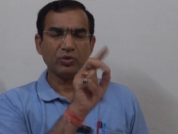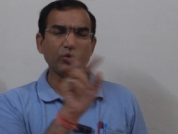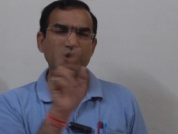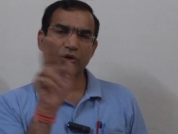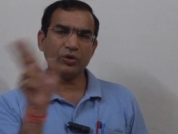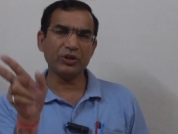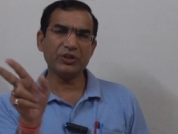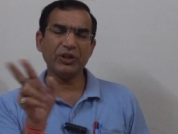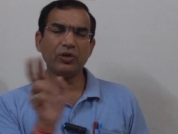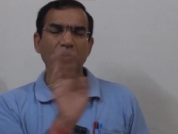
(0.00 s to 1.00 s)
दूसरी और
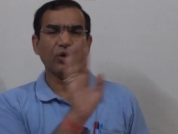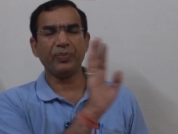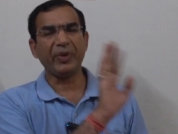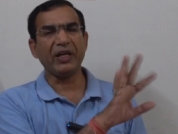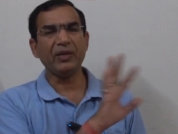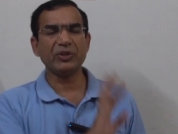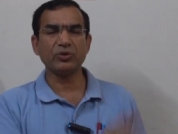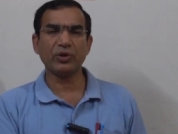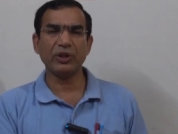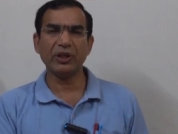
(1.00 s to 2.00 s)
तीसरी को और पहली में
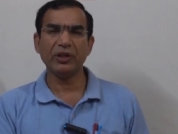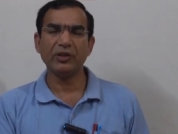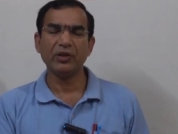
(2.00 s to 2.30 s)
जोड़ देंगे